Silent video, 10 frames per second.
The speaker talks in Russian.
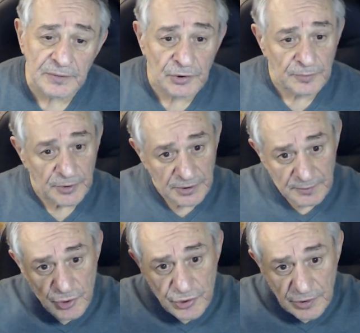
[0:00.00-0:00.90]
ну
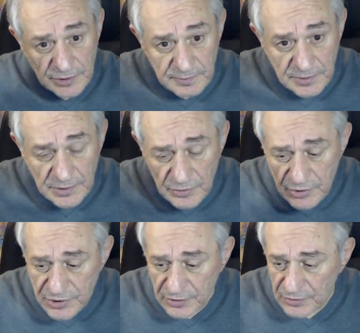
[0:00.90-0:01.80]
потому что это было
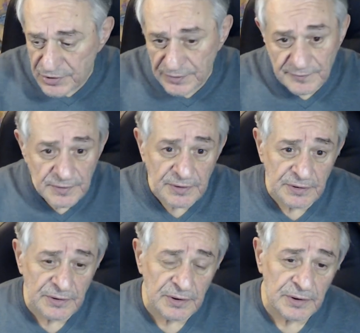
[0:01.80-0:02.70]
очень-очень
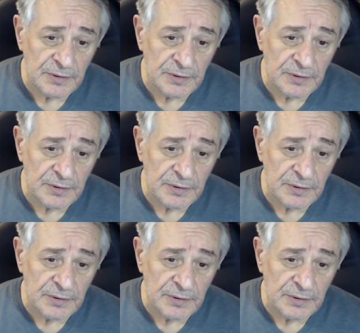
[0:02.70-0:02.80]
выгодно,